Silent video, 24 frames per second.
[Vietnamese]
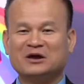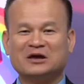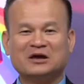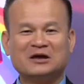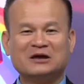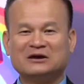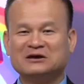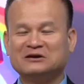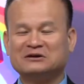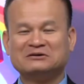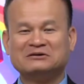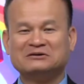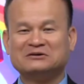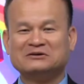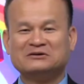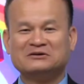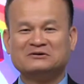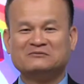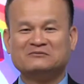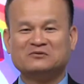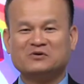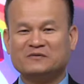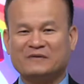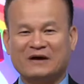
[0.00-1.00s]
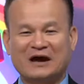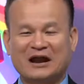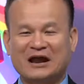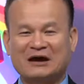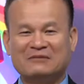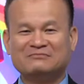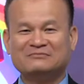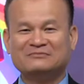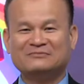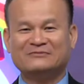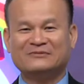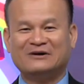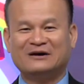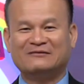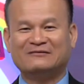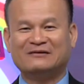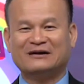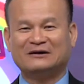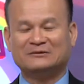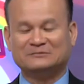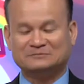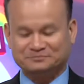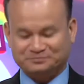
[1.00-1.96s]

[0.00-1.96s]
kia vui vẻ lắm, bảo không ạ?